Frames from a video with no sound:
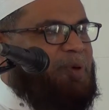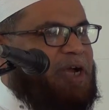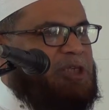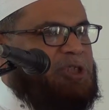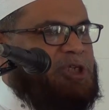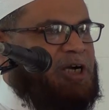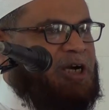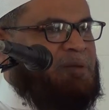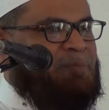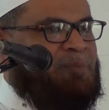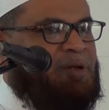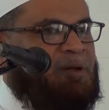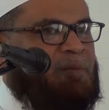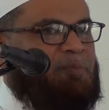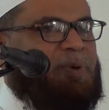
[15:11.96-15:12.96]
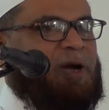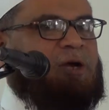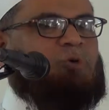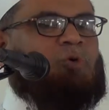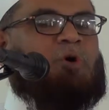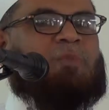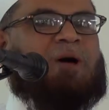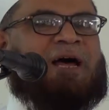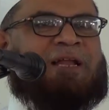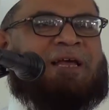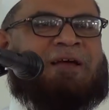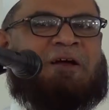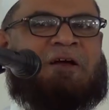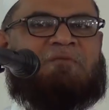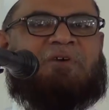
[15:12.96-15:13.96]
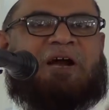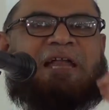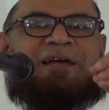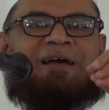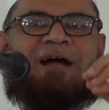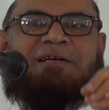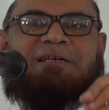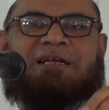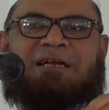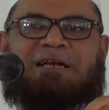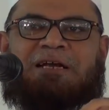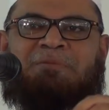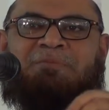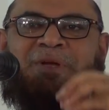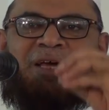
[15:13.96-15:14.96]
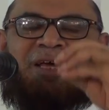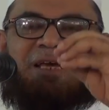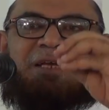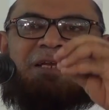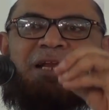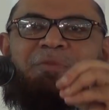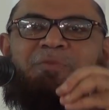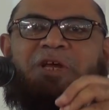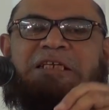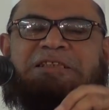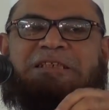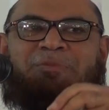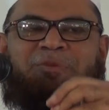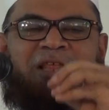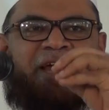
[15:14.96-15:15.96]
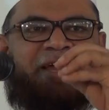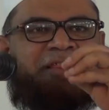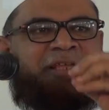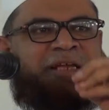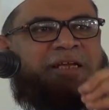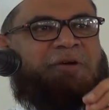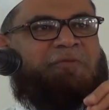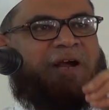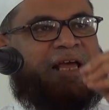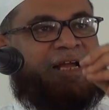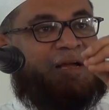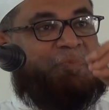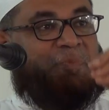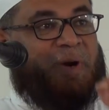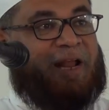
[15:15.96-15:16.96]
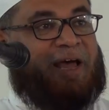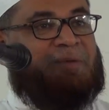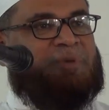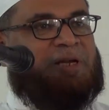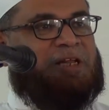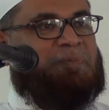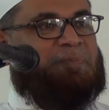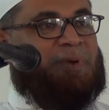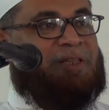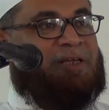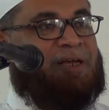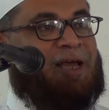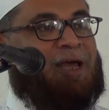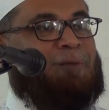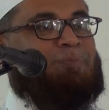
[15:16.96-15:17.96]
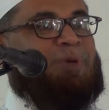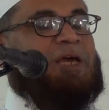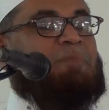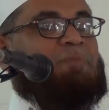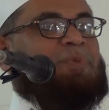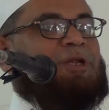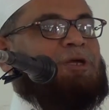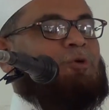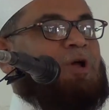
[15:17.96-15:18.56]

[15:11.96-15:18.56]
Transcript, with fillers: பயிற்சிகளும் பக்குவமான வழிகாட்டல்களும் இன்று நம்முடைய சமுதாயத்திற்கு வழங்கப்படாமல் இருப்பது மிகப்பெரிய